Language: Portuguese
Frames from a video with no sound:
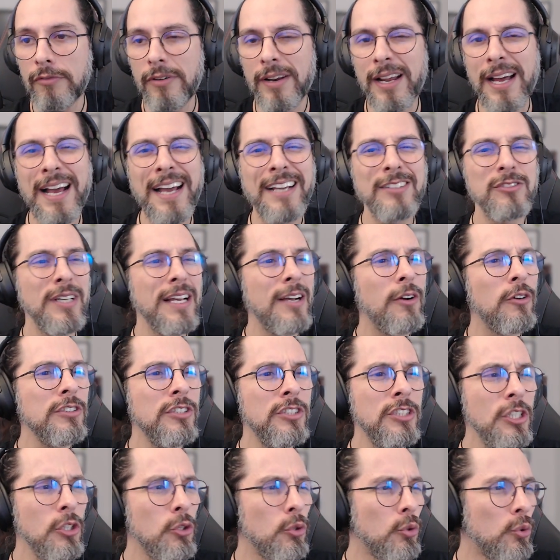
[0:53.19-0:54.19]
Falar, ah, isso é
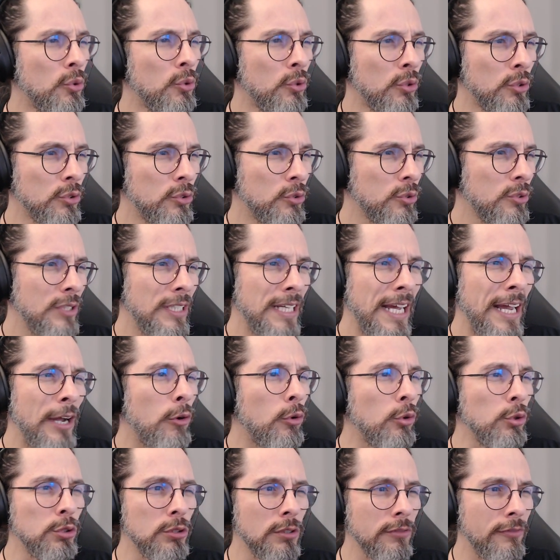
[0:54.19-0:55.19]
coisa de russo, é
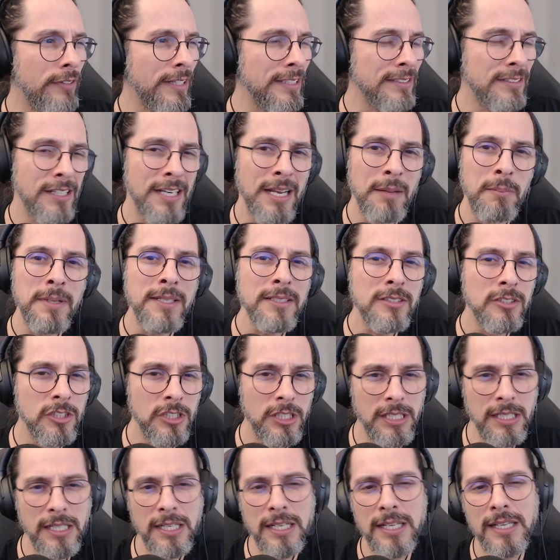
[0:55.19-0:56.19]
russo fazendo é
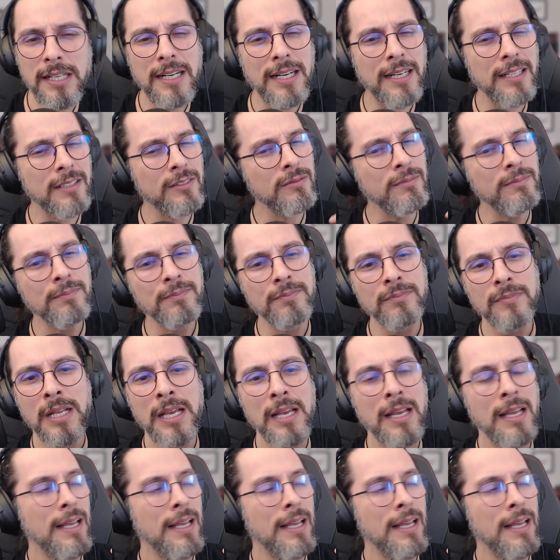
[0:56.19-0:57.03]
mentira, não...